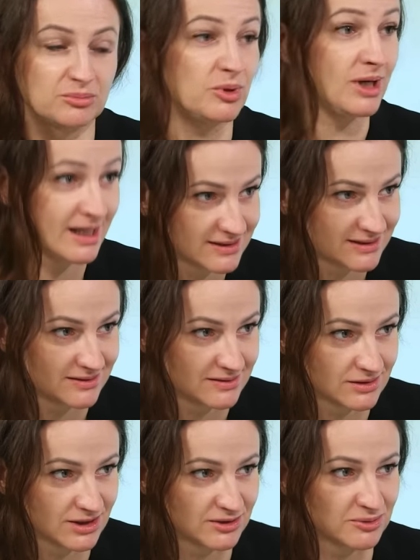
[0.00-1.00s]

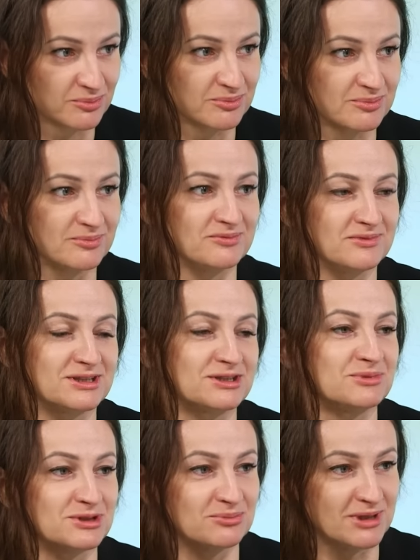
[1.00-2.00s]
polexit, że to
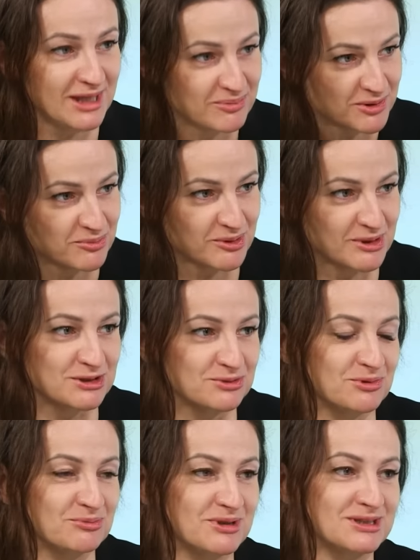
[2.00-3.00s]
właśnie my sobie lepiej
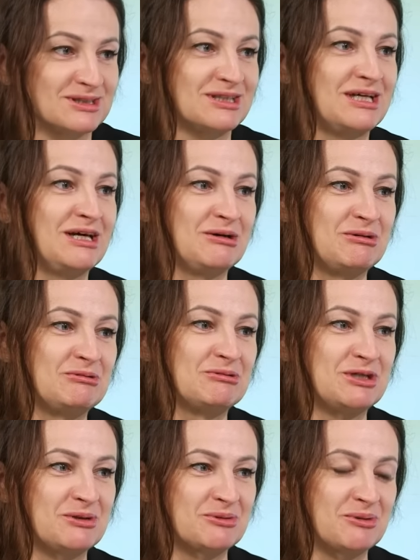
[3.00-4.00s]
poradzimy bez
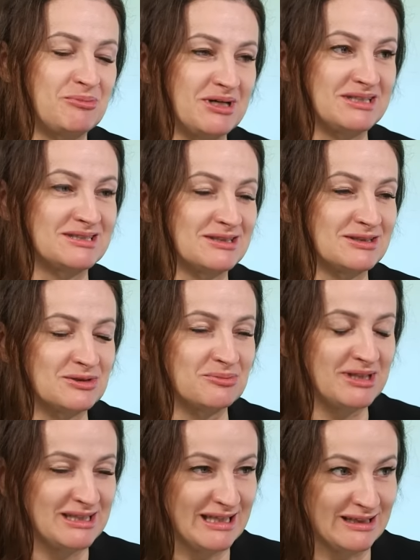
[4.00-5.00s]
Unii Europejskiej.
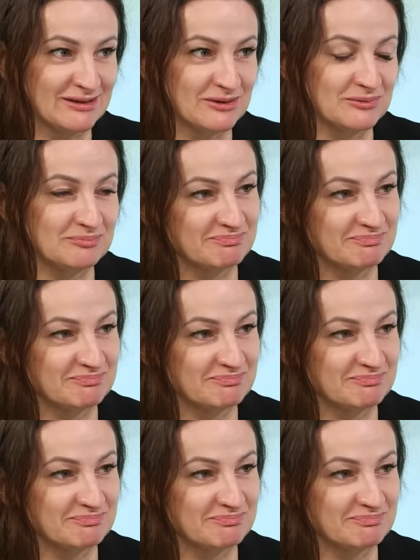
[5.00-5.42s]
Co pan na to?